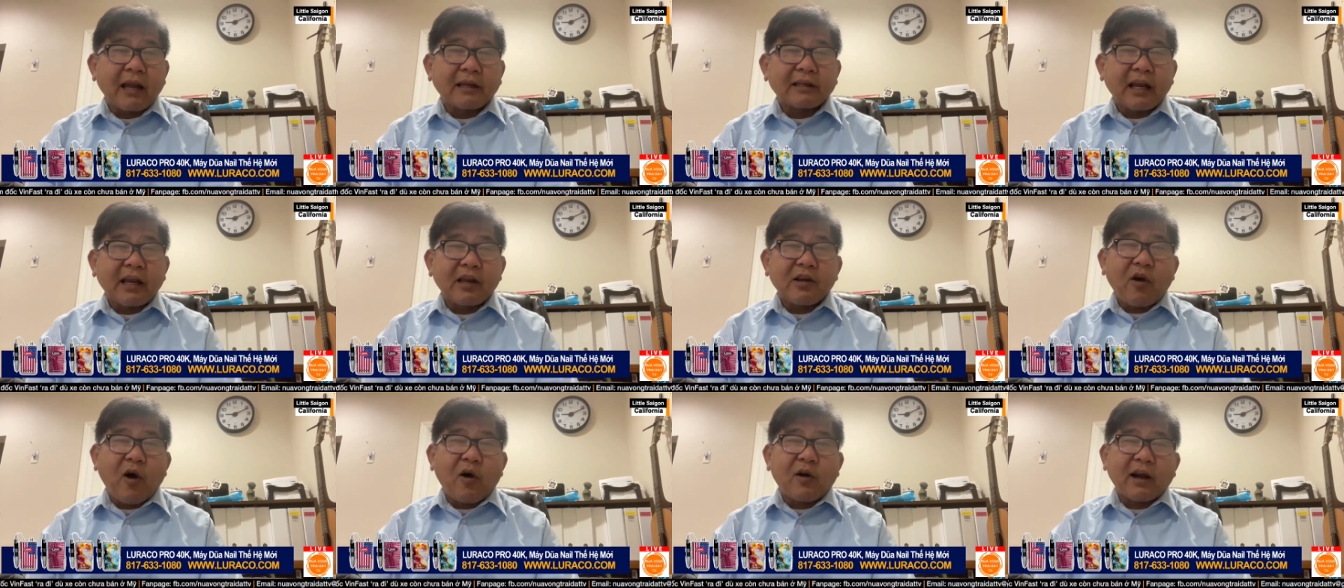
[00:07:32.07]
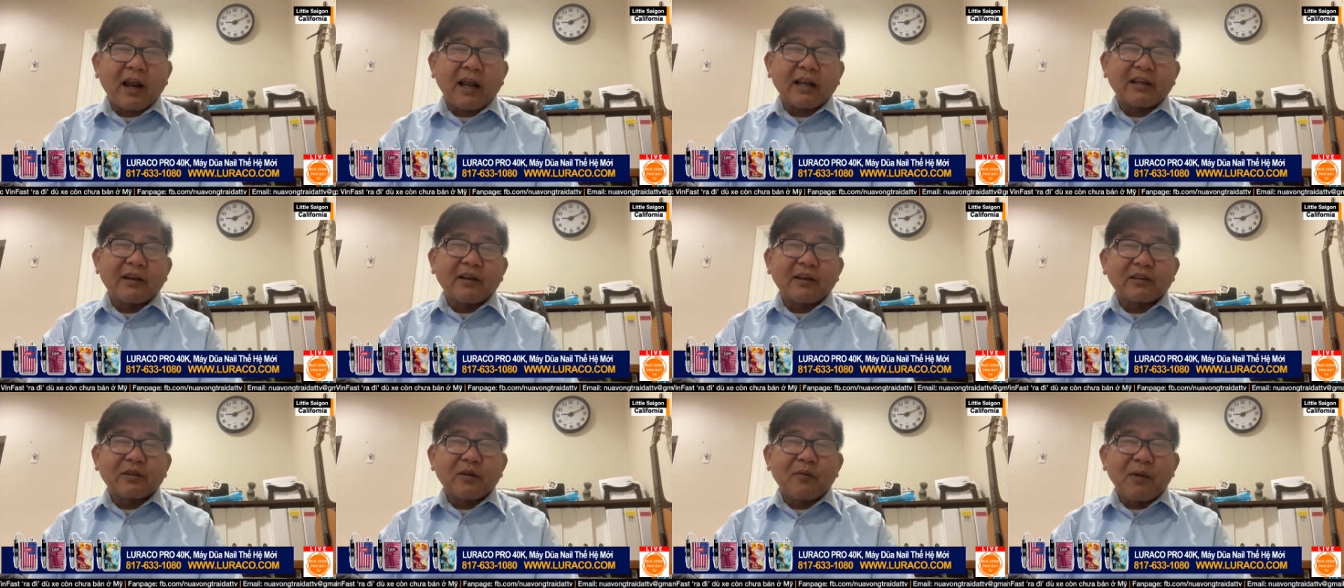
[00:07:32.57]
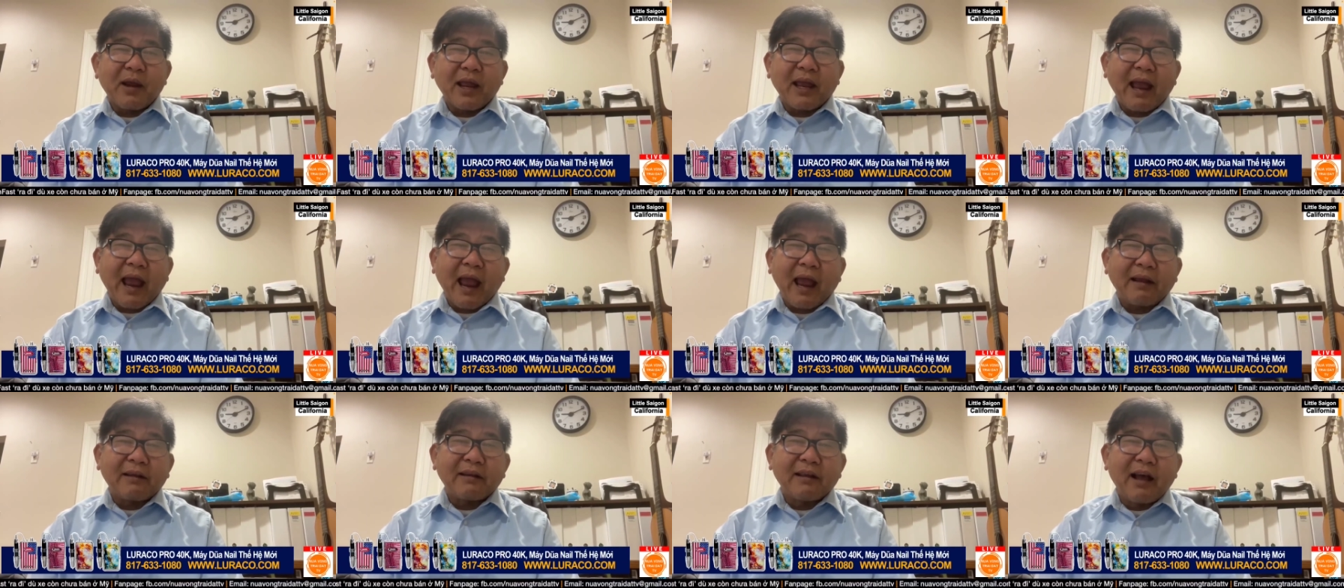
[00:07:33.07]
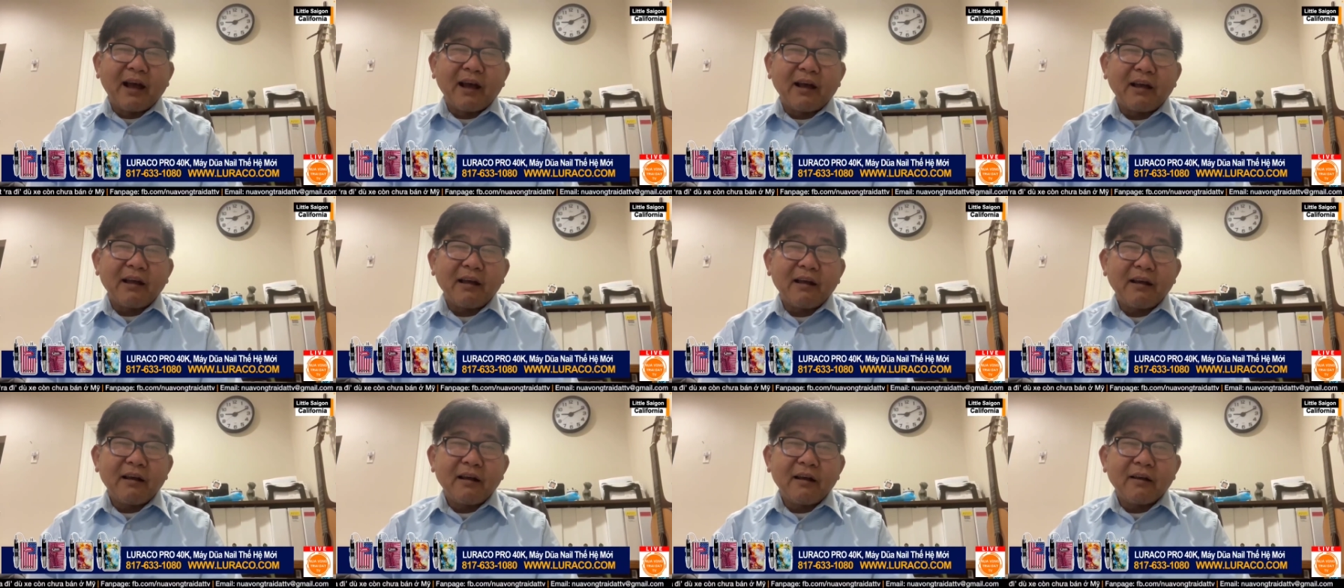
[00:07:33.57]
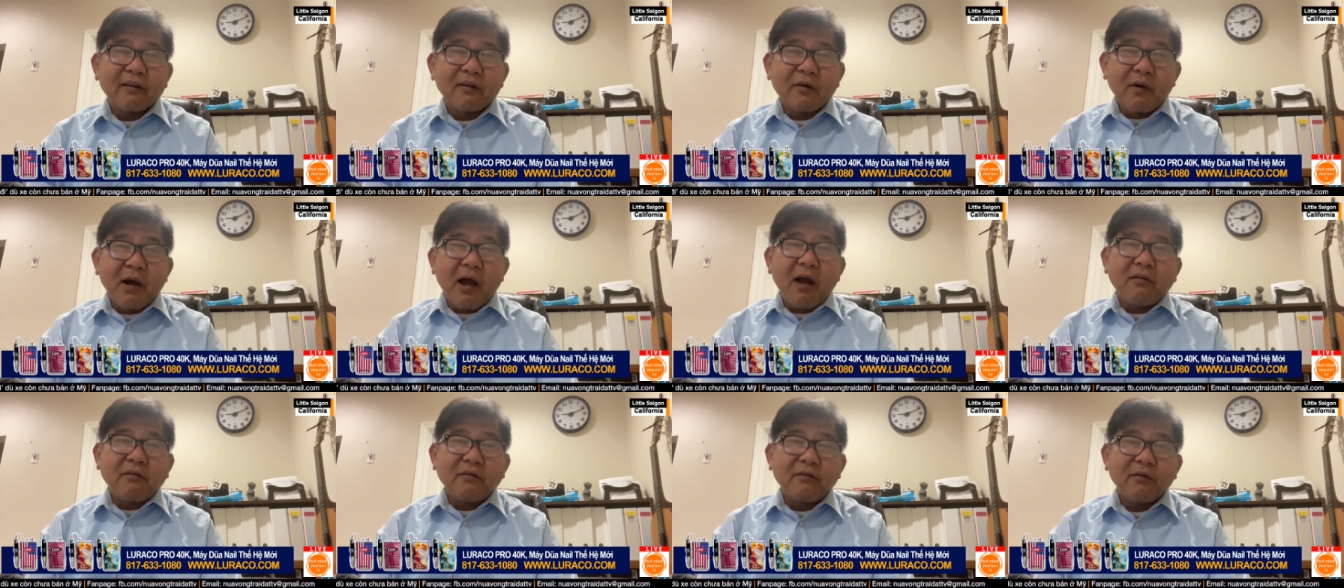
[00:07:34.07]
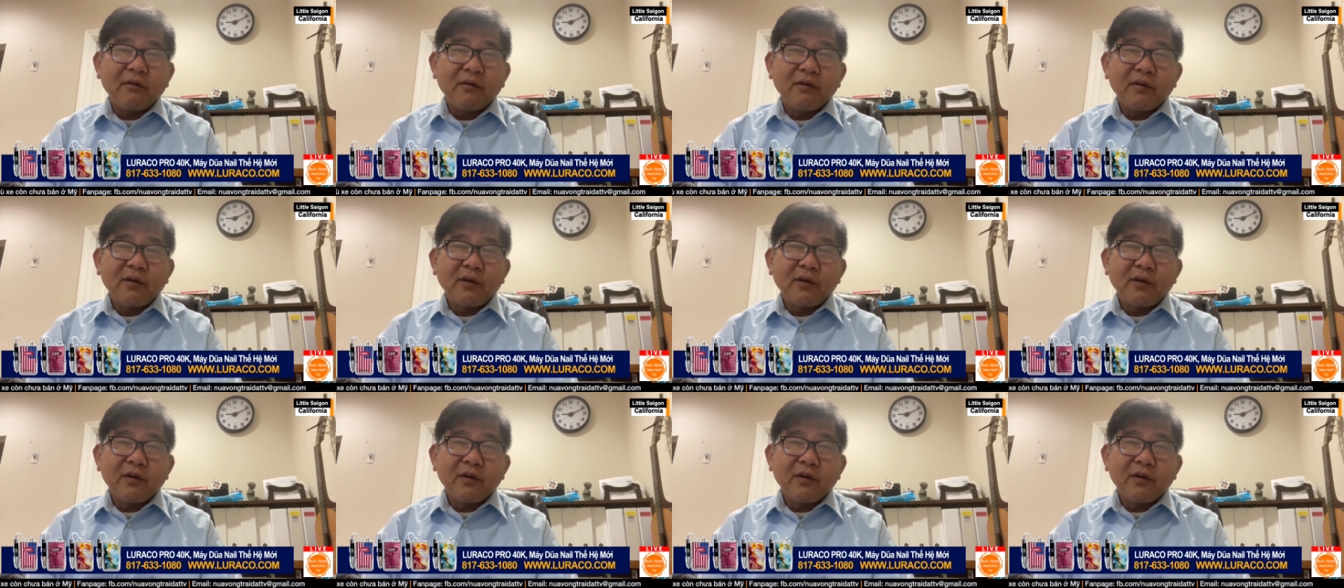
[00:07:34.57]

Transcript: anh đánh con anh tôi mét ai giờ đúng không